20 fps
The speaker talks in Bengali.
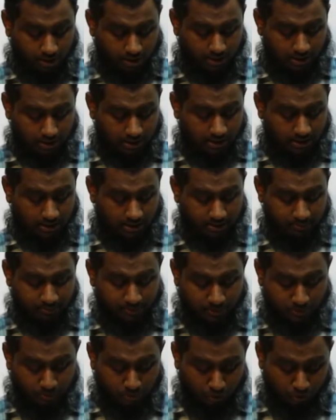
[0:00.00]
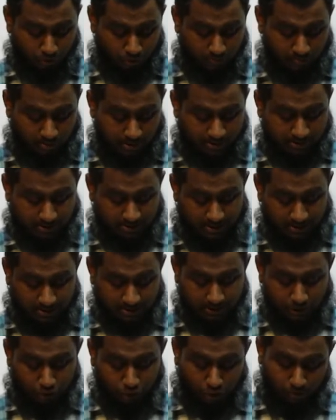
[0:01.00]
হয় বীজ ফসল মাঠে
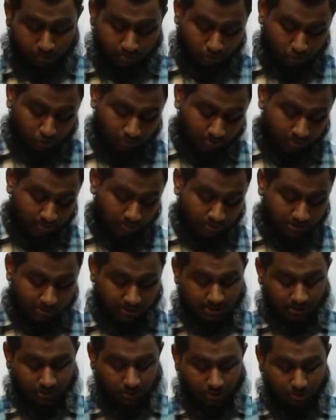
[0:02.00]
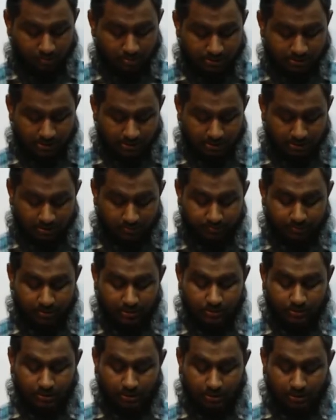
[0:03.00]
থাকতে সর্বাত্মক ব্যবস্থা নিতে হবে যাতে
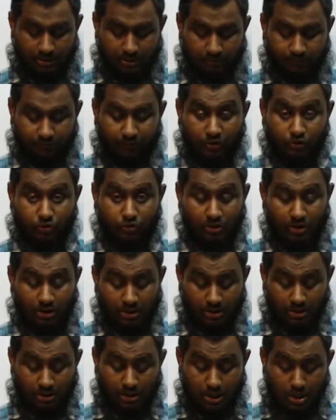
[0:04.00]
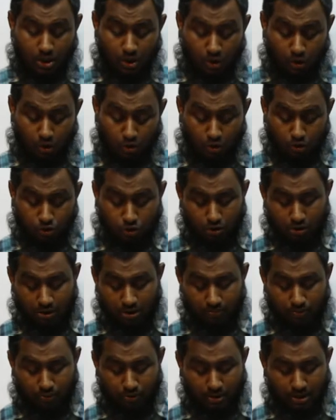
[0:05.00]
বীজ ফসলে রোগ
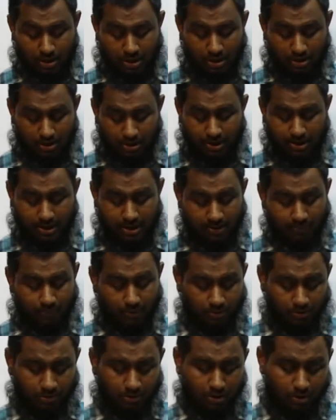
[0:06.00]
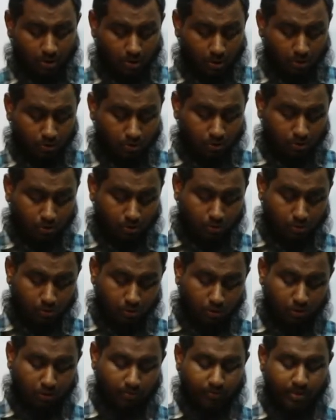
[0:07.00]
সংক্রমণ না হয় এবং অন্য
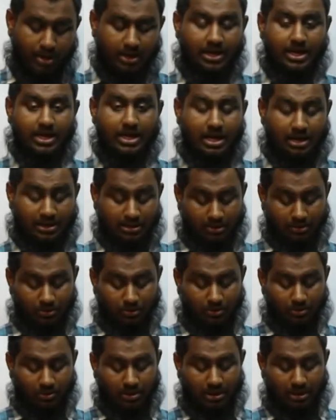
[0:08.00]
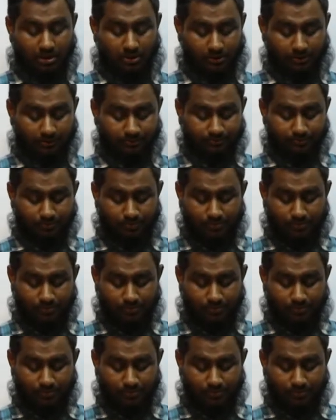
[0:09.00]
কোনো বালায় আক্রান্ত না হয়